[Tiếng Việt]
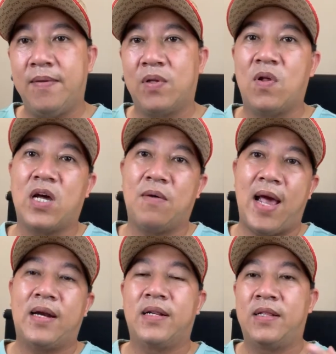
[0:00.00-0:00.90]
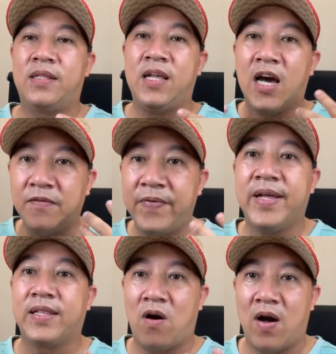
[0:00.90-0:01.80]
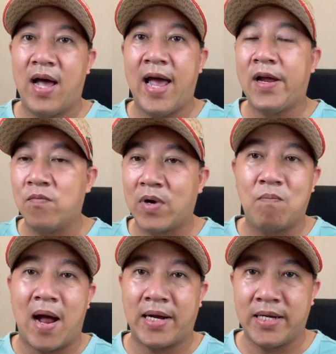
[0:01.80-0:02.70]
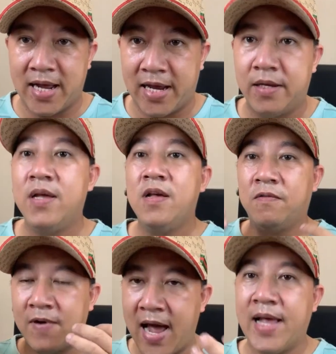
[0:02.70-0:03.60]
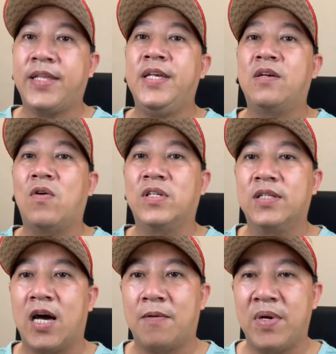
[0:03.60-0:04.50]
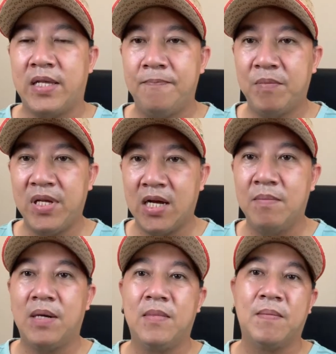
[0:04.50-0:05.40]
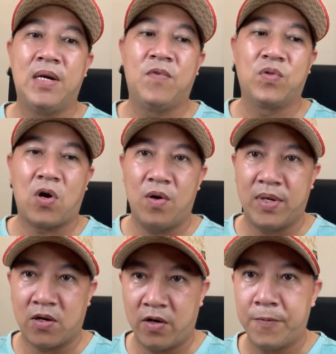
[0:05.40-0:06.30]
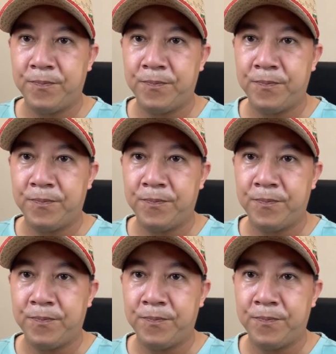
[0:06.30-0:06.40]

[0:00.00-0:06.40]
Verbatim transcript: Mà tôi nói các bạn, trên phiên tòa ai cũng công bằng như ai, và chỉ có sự thật mới chứng minh mình vô tội mà thôi.